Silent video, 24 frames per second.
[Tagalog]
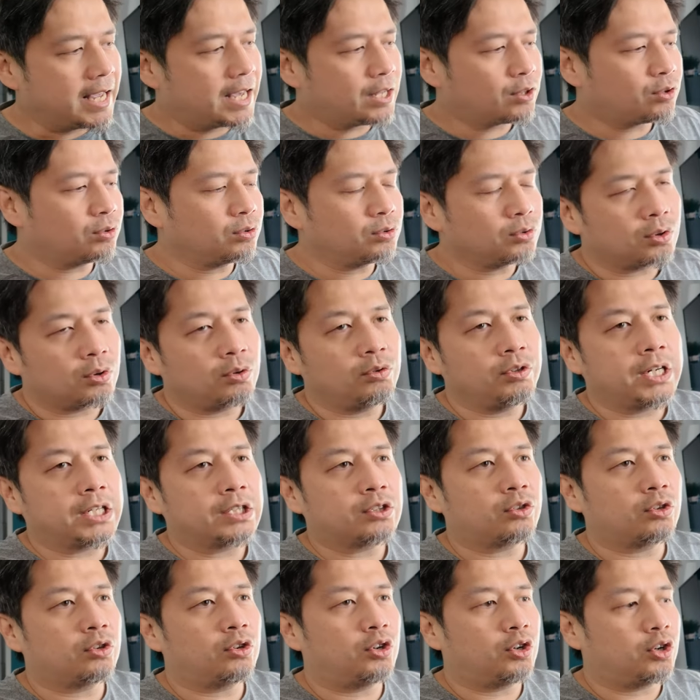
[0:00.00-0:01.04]
Itong drone
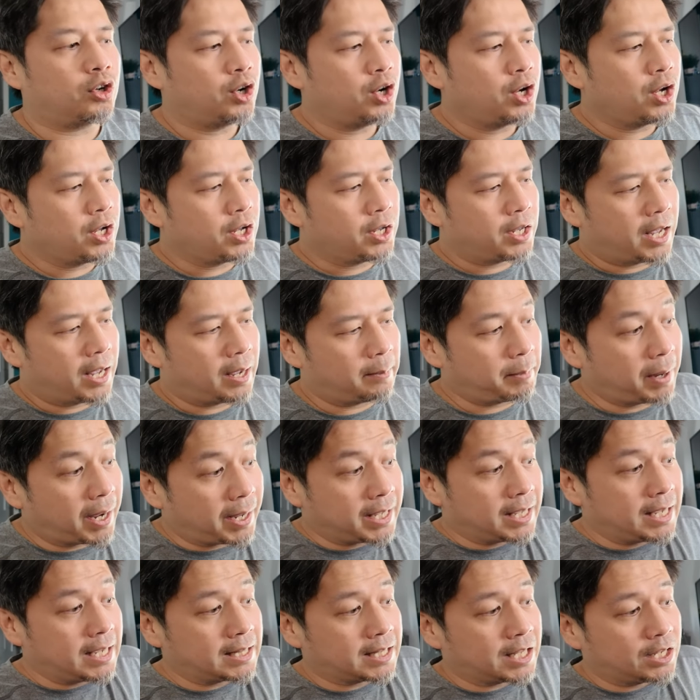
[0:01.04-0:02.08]
na to, uh,
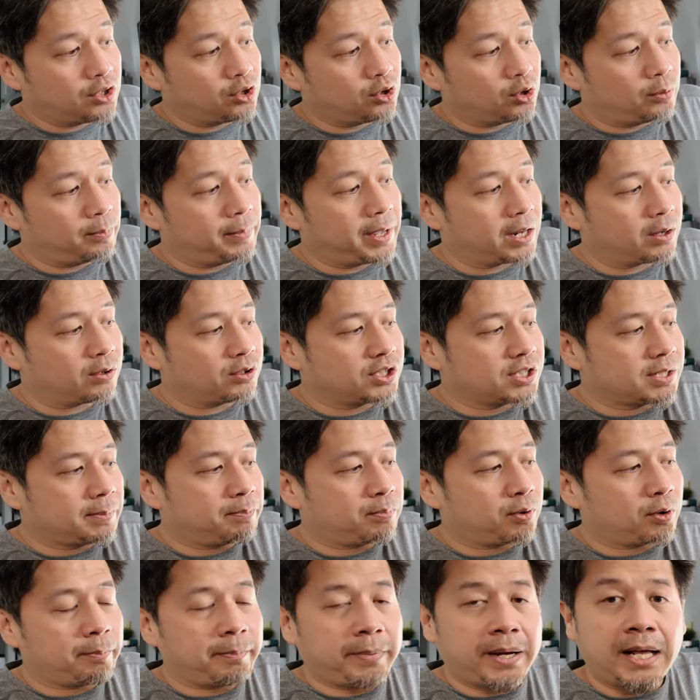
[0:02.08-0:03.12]
makikita nyo, meron
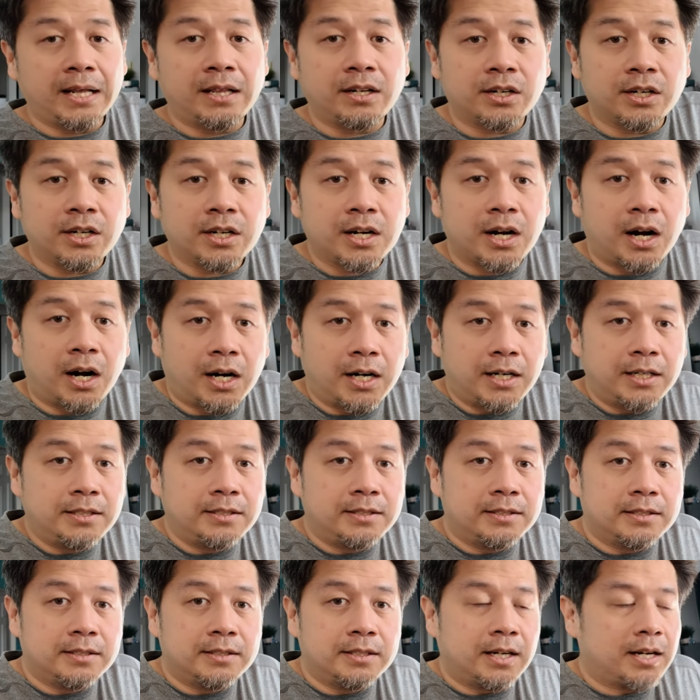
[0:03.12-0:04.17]
siyang propeller
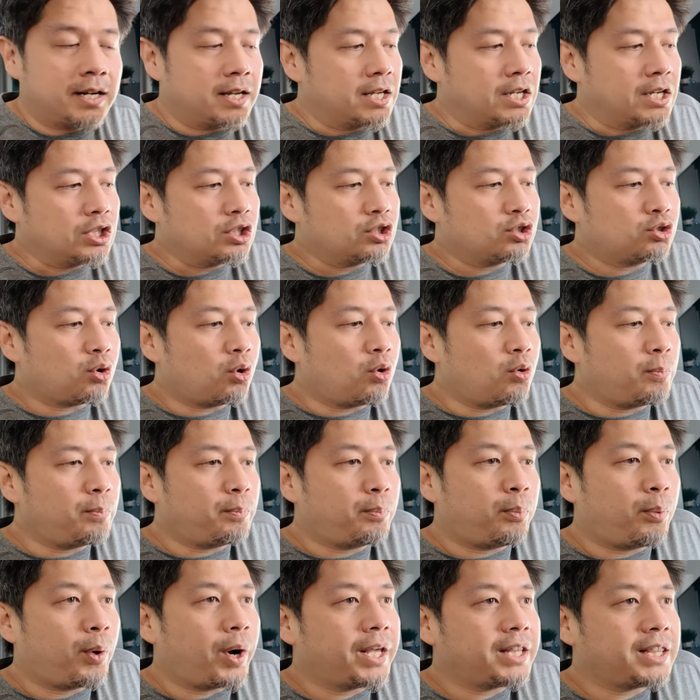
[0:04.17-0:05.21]
guard So,
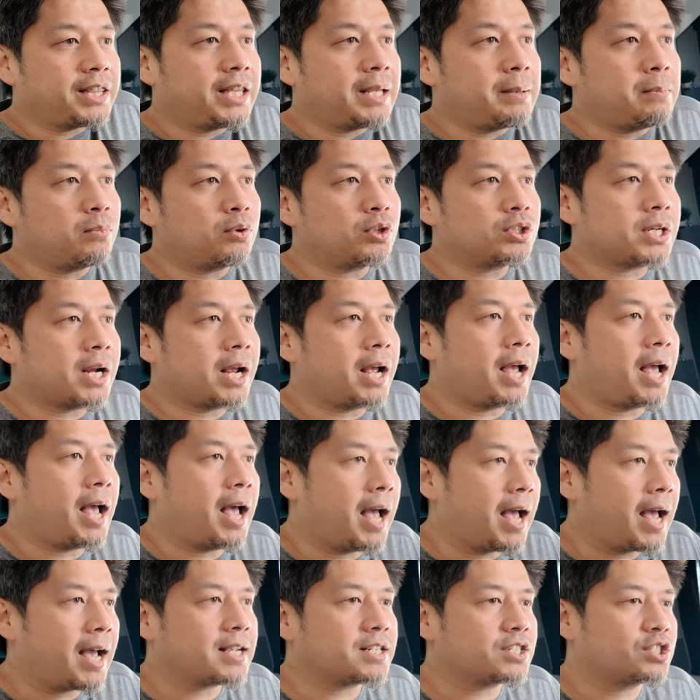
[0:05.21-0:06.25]
pwede mo siya
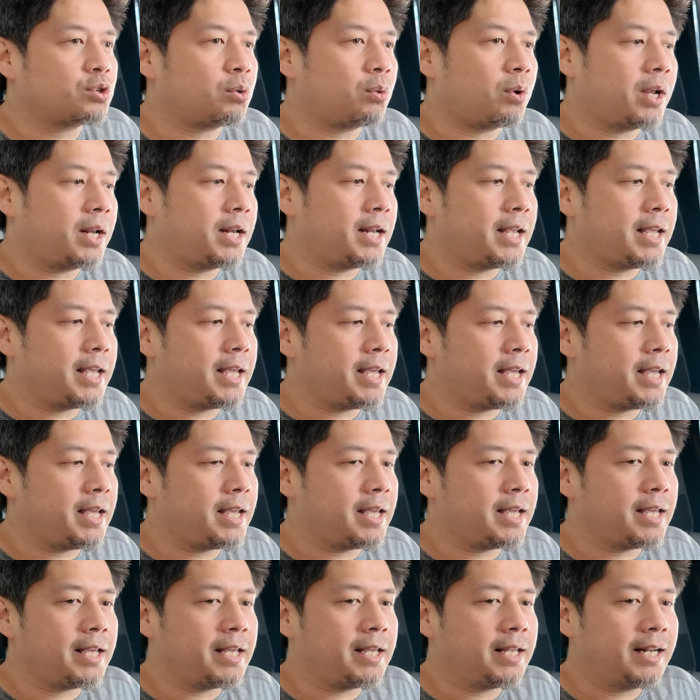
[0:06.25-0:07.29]

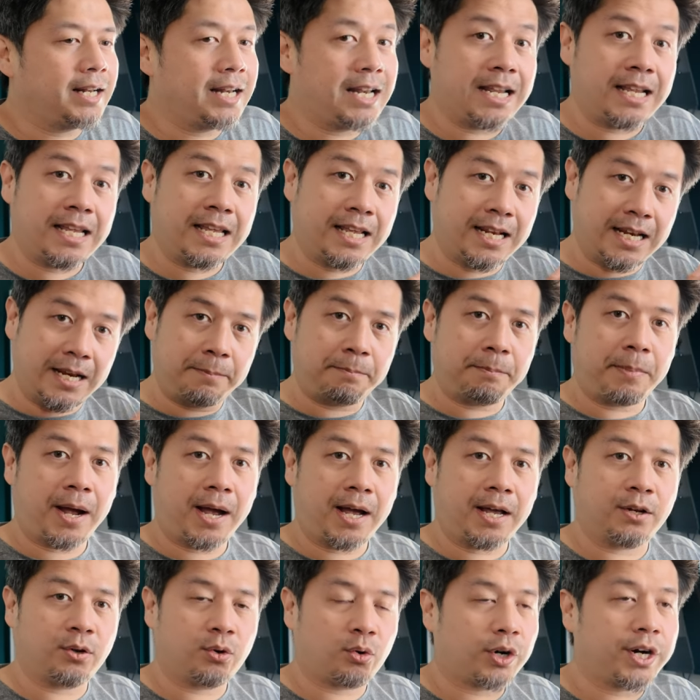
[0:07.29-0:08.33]
actually
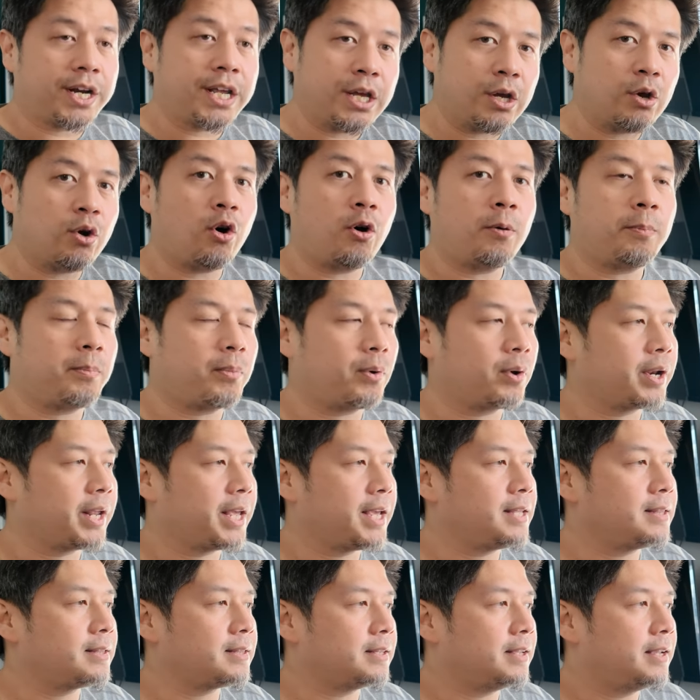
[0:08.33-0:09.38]
ilipad or
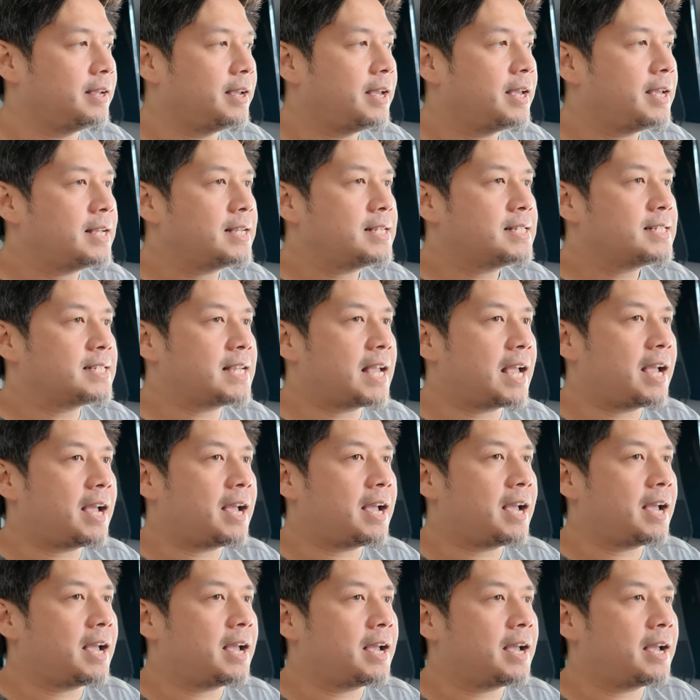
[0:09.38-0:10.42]
i-operate sa
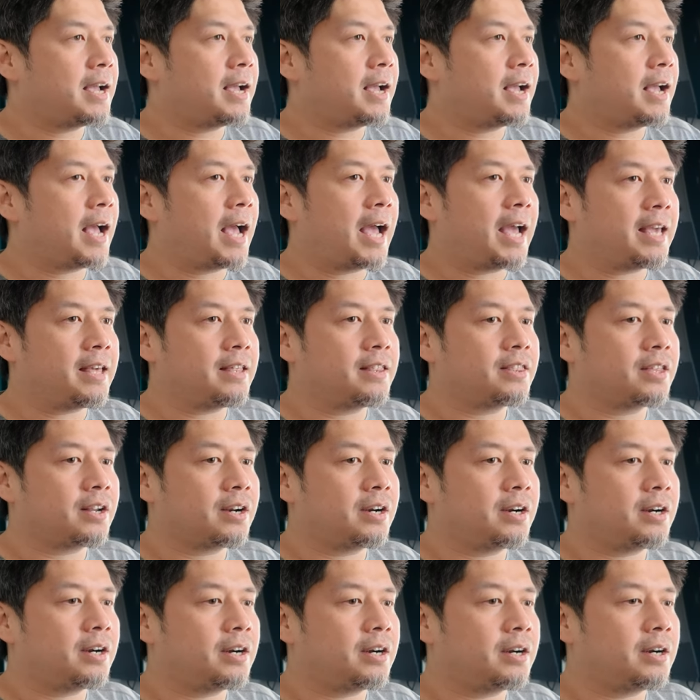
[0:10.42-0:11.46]

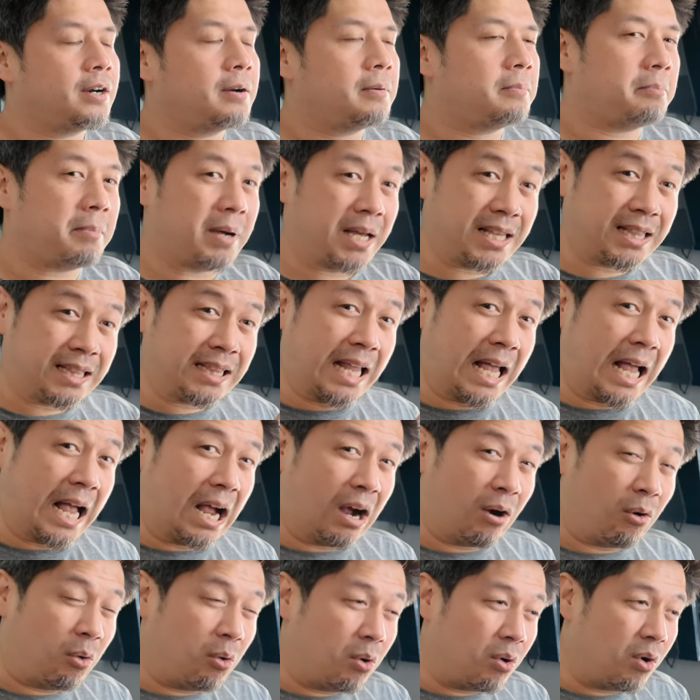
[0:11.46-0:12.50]
either may
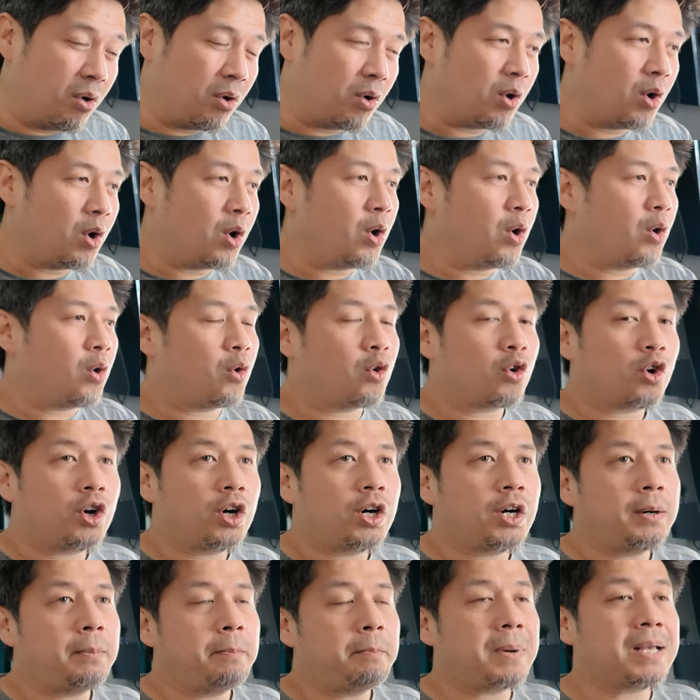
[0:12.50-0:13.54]
tao
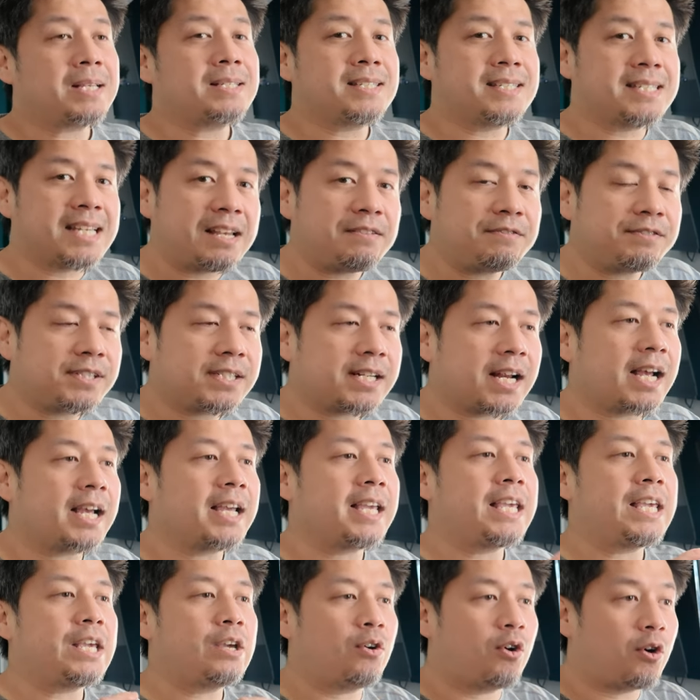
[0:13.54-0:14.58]
or mas safe
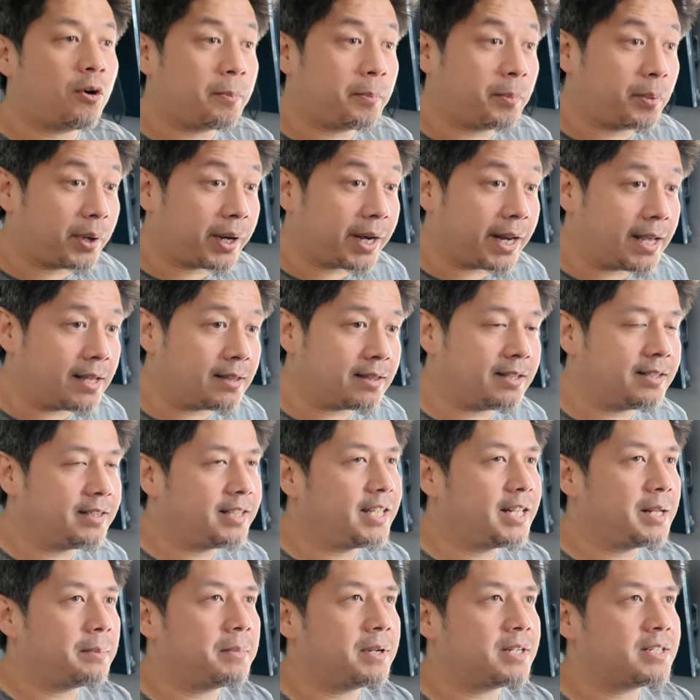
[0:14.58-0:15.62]
siyang i-operate.
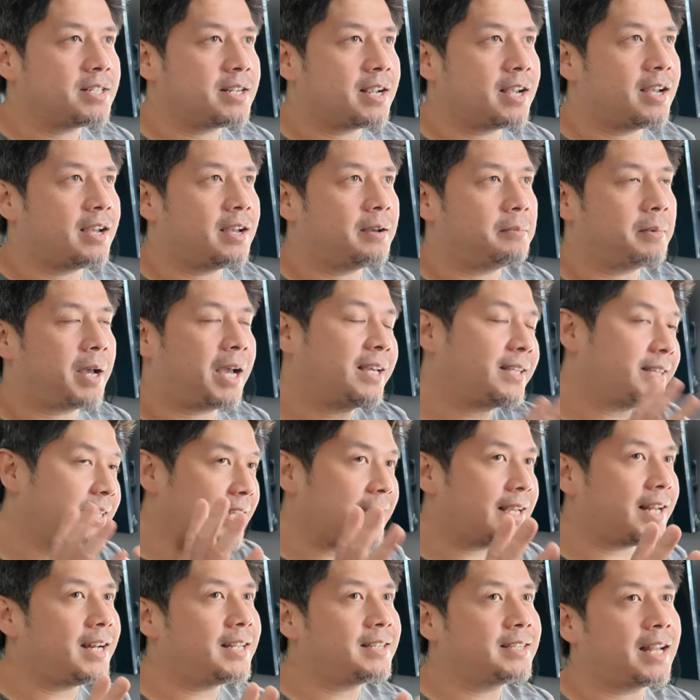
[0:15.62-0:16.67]
Hindi naman siya,
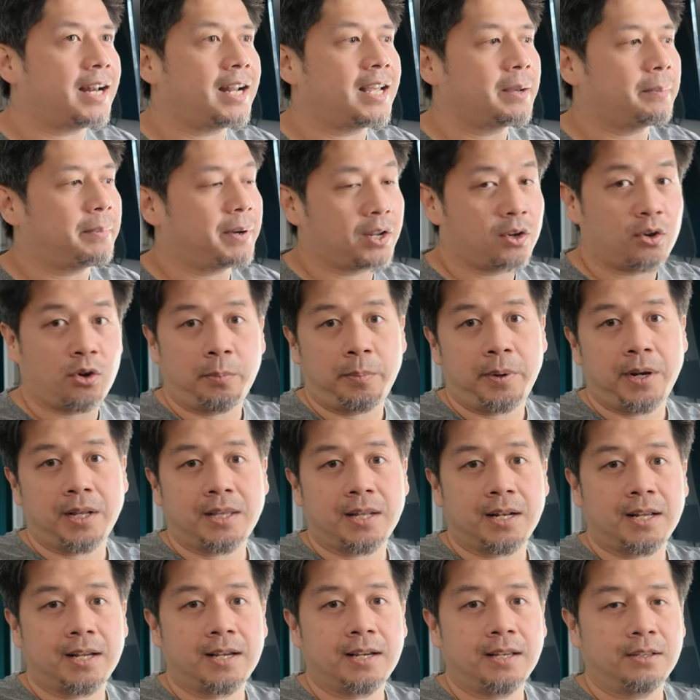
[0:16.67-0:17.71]
ideally talaga parang
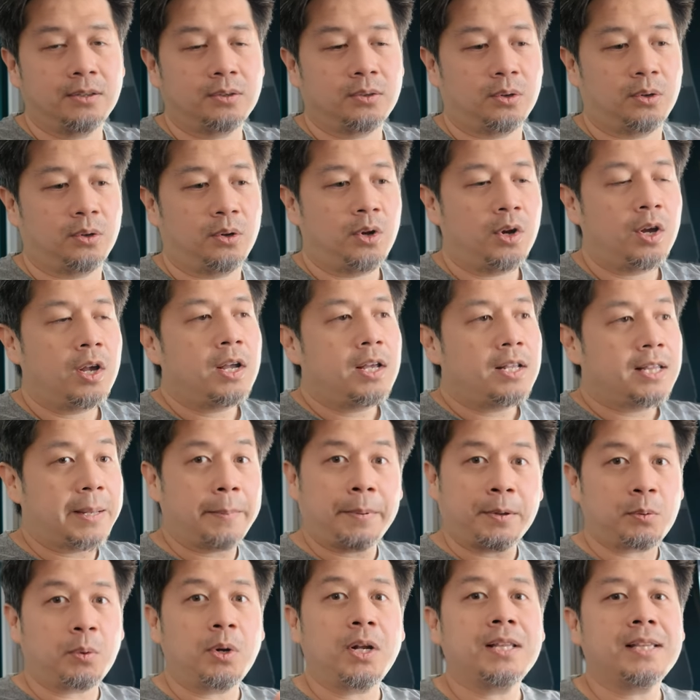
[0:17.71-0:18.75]
i-operate ka ng ganito.
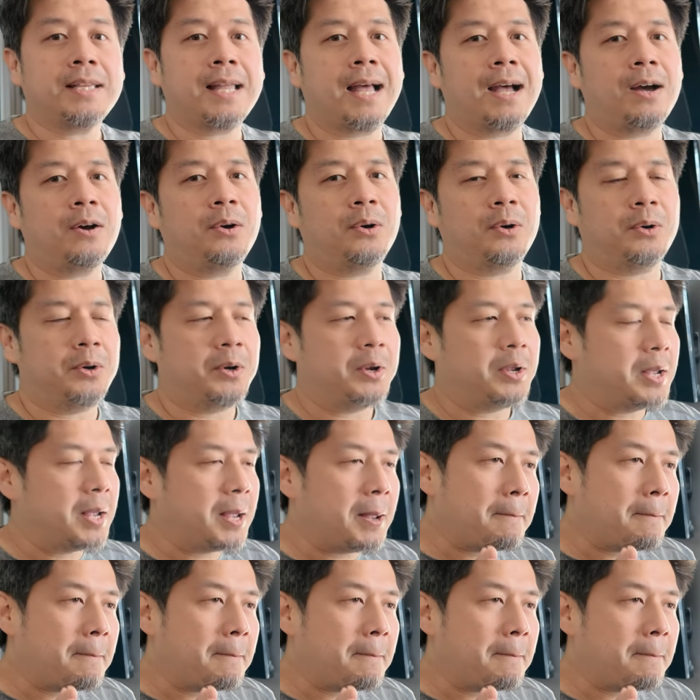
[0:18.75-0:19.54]
Dapat walang tao.